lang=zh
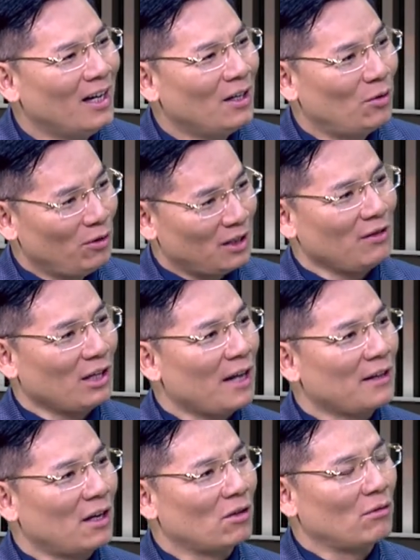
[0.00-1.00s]
如果就
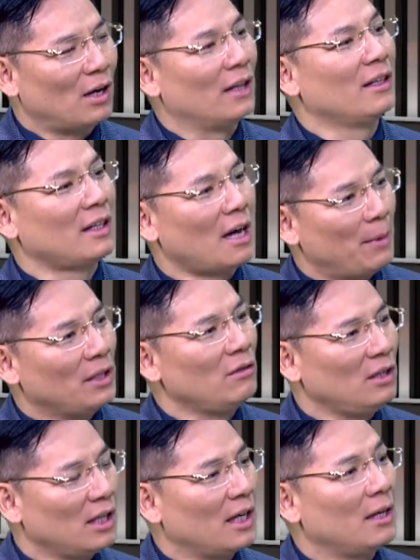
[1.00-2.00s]
看到的话，那他们就
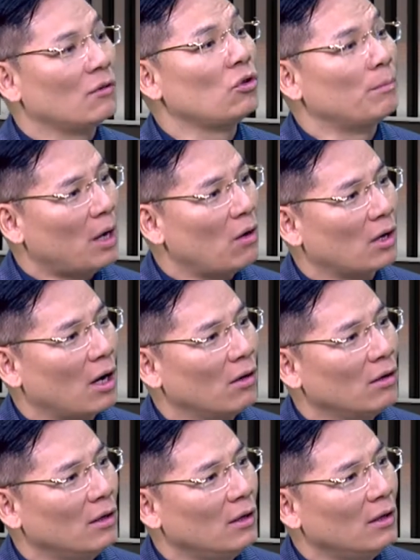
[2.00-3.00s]
应该要去报告，
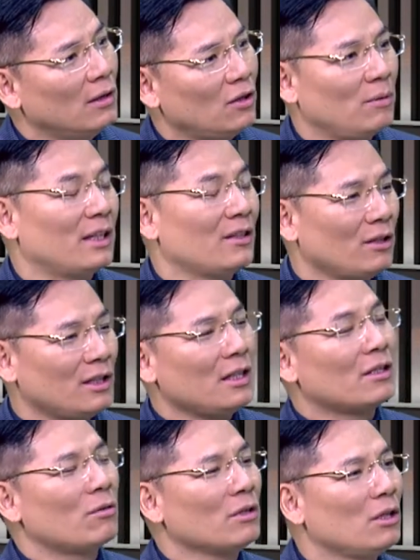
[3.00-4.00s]
对不对？所以这
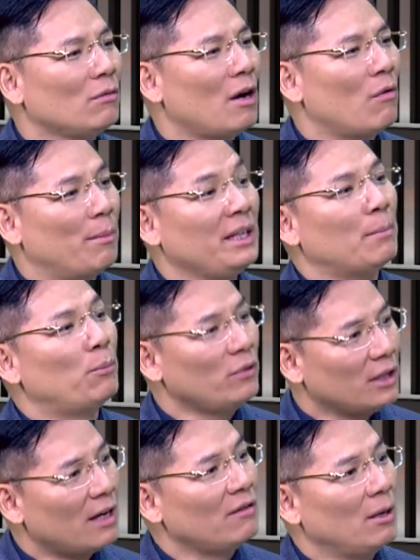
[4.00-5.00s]
些东西的话，我们也不
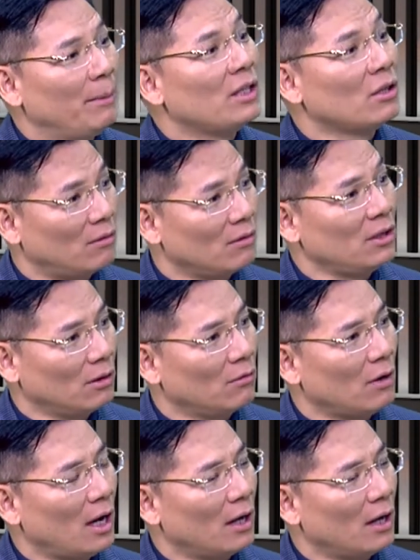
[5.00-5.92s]
知道有没有这种情况。